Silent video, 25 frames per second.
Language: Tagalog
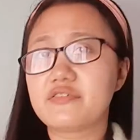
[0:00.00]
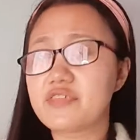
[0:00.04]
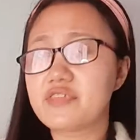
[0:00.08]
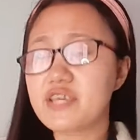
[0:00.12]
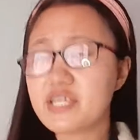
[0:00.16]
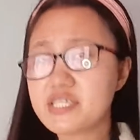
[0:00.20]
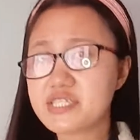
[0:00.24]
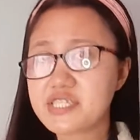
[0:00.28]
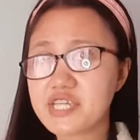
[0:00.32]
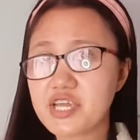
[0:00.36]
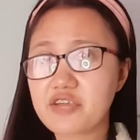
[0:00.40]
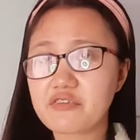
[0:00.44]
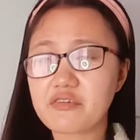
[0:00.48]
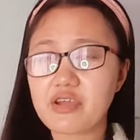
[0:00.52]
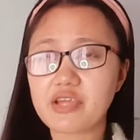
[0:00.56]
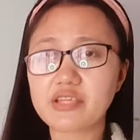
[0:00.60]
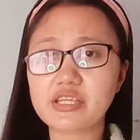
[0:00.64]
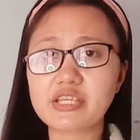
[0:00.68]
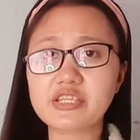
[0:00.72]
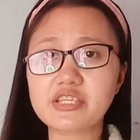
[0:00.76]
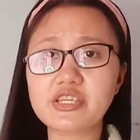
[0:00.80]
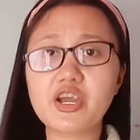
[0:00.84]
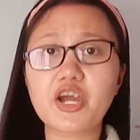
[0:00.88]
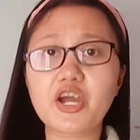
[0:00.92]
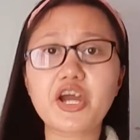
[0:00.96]
This
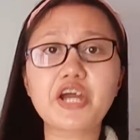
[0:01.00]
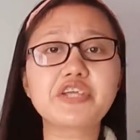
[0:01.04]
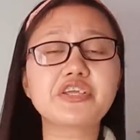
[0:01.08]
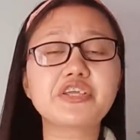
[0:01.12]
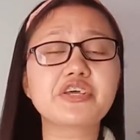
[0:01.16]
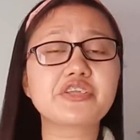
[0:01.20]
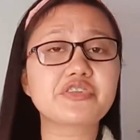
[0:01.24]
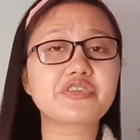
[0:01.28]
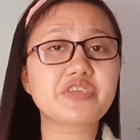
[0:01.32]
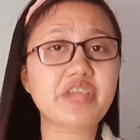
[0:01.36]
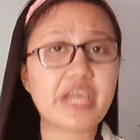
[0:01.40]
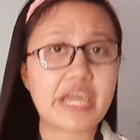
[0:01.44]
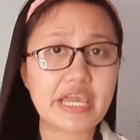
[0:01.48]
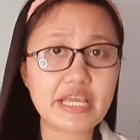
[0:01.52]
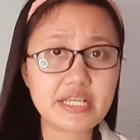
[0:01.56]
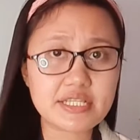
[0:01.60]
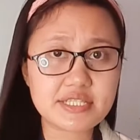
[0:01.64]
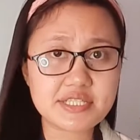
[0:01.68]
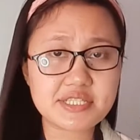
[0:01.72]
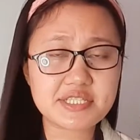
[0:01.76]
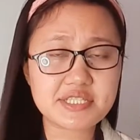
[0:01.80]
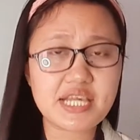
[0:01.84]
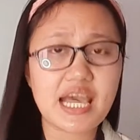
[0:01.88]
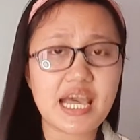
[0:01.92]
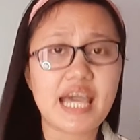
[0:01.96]
heredity are the
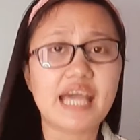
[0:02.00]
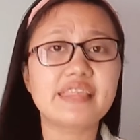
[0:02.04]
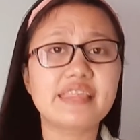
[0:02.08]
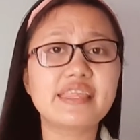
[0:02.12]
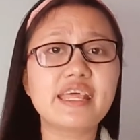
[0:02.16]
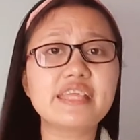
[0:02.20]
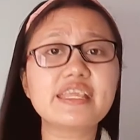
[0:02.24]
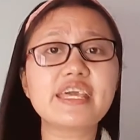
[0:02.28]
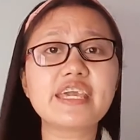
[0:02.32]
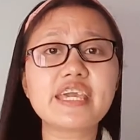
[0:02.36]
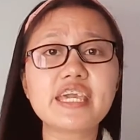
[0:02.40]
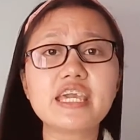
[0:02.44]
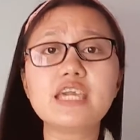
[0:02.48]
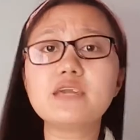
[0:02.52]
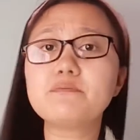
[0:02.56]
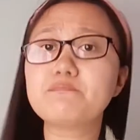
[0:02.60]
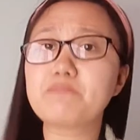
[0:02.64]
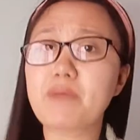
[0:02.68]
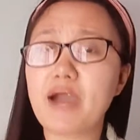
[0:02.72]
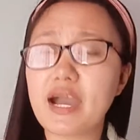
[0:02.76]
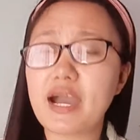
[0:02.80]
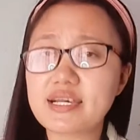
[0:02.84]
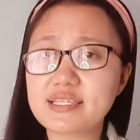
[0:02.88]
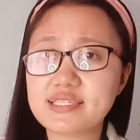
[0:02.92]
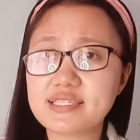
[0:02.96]
traits na
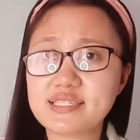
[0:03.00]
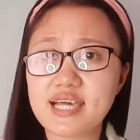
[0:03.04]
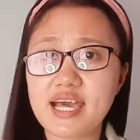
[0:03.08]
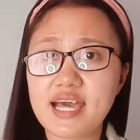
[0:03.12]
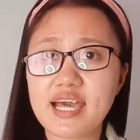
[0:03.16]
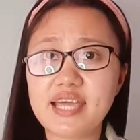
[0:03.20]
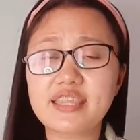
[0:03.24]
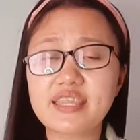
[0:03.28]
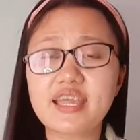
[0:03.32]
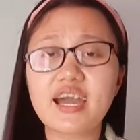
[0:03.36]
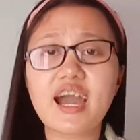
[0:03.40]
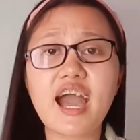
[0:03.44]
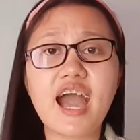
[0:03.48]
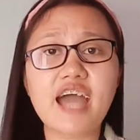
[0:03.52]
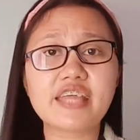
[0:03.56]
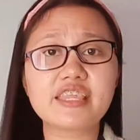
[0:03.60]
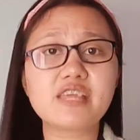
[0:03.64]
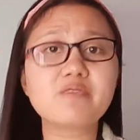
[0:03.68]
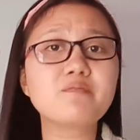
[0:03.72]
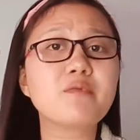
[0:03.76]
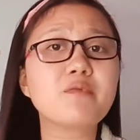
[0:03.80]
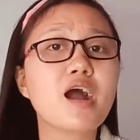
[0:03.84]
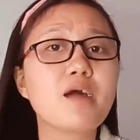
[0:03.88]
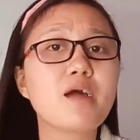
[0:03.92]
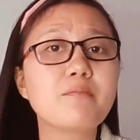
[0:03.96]
naiipasa ng
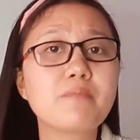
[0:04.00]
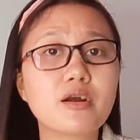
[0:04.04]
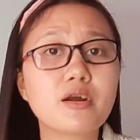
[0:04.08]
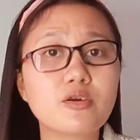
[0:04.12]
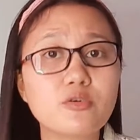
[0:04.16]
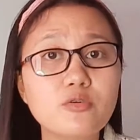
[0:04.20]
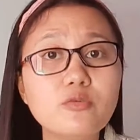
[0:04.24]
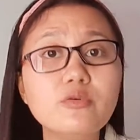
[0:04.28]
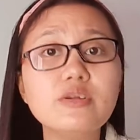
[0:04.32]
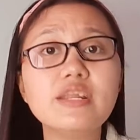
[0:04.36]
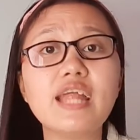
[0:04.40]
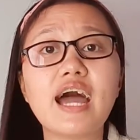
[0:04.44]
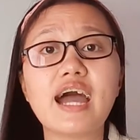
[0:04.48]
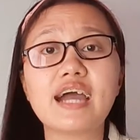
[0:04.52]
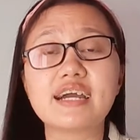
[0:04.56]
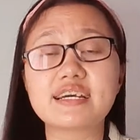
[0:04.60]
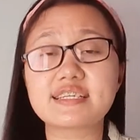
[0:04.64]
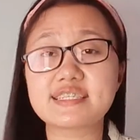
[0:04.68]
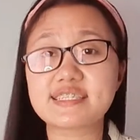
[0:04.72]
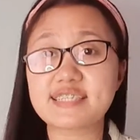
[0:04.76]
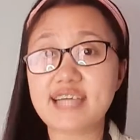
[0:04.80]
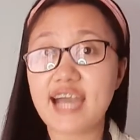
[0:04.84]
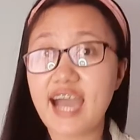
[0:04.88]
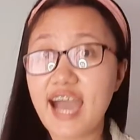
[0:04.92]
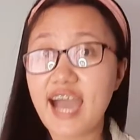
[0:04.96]
ating mga magulang
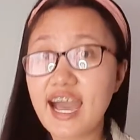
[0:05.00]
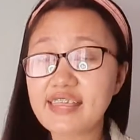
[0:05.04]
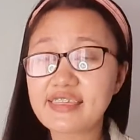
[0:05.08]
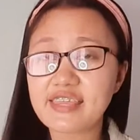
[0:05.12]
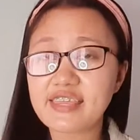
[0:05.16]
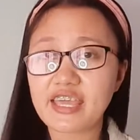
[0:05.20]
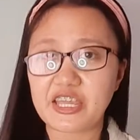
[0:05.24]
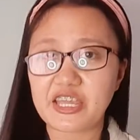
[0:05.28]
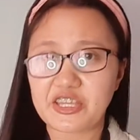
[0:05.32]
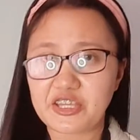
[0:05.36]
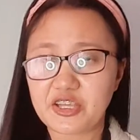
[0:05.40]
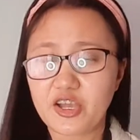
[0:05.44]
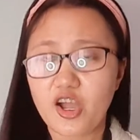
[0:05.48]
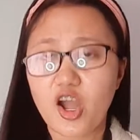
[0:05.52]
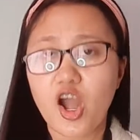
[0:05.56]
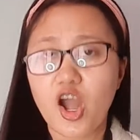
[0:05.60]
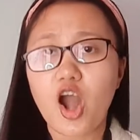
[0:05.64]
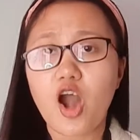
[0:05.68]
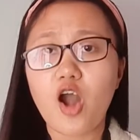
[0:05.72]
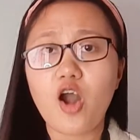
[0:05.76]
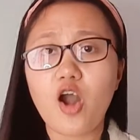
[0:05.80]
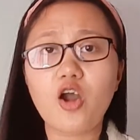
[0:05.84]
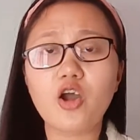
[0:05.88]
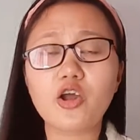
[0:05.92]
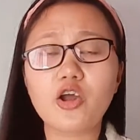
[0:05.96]
sa atin
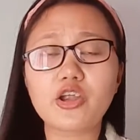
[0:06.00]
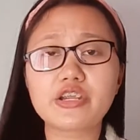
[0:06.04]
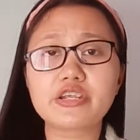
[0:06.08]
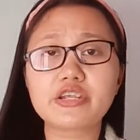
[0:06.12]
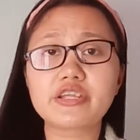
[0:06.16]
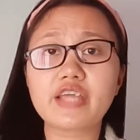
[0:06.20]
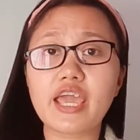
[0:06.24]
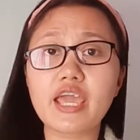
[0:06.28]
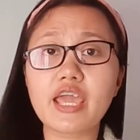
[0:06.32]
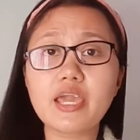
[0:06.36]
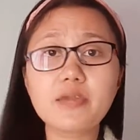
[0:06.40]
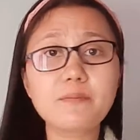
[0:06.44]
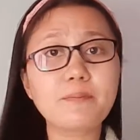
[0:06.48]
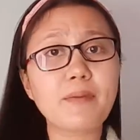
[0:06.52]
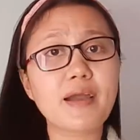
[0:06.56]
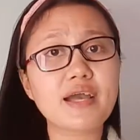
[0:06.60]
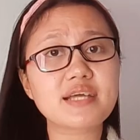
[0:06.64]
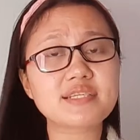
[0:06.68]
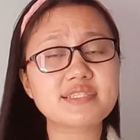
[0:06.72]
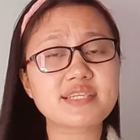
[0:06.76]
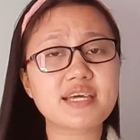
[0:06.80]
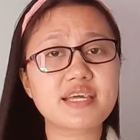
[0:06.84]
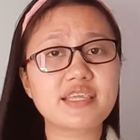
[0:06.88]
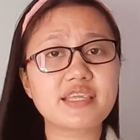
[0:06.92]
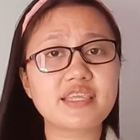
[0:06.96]
or
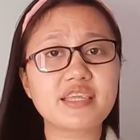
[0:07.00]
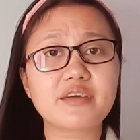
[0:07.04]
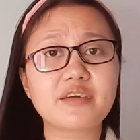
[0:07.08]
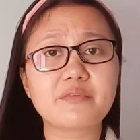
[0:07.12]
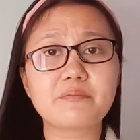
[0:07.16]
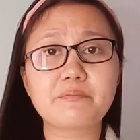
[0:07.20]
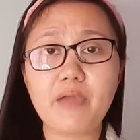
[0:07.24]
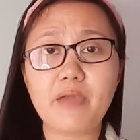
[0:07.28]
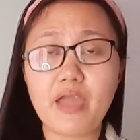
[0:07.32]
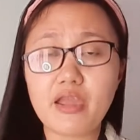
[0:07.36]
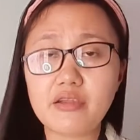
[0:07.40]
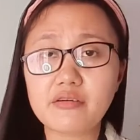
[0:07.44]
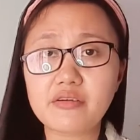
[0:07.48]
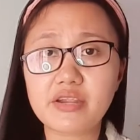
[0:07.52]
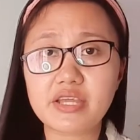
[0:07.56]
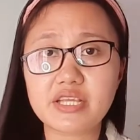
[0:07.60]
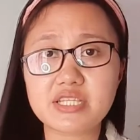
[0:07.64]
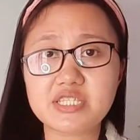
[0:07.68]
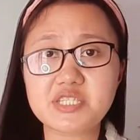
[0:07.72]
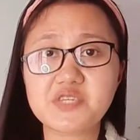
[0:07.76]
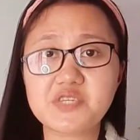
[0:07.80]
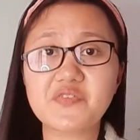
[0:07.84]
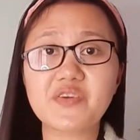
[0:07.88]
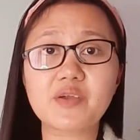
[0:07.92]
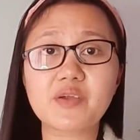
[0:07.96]
naiipasa ng
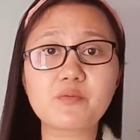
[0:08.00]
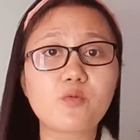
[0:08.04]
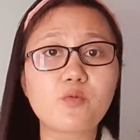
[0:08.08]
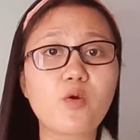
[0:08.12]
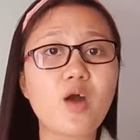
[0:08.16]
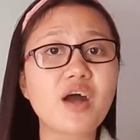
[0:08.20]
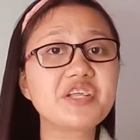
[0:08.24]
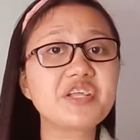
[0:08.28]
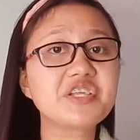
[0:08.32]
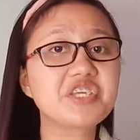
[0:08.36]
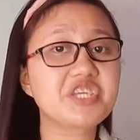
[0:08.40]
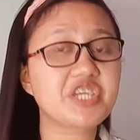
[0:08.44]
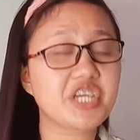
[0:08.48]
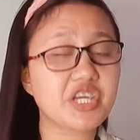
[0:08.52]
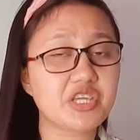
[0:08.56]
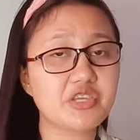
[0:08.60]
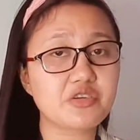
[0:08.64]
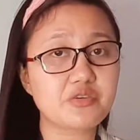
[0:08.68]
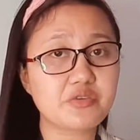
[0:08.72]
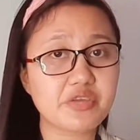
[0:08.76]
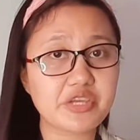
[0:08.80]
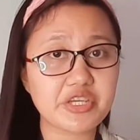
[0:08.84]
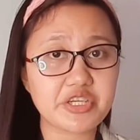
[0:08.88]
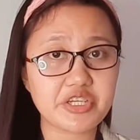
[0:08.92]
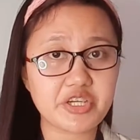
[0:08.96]
parents from one
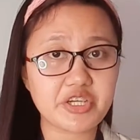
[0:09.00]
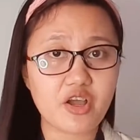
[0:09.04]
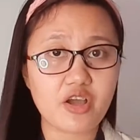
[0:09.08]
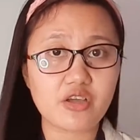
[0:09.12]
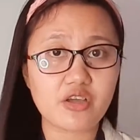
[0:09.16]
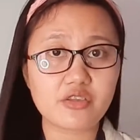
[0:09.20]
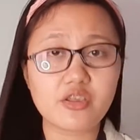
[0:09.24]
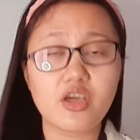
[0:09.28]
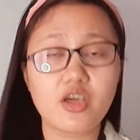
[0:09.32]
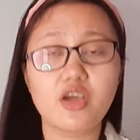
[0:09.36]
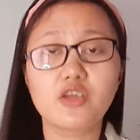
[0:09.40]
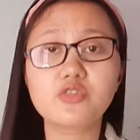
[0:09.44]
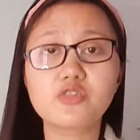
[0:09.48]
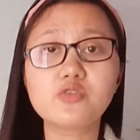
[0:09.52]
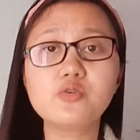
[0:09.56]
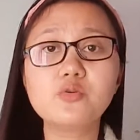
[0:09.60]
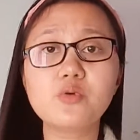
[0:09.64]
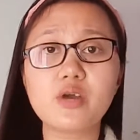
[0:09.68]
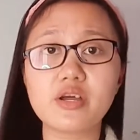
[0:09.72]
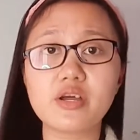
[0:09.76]
generation to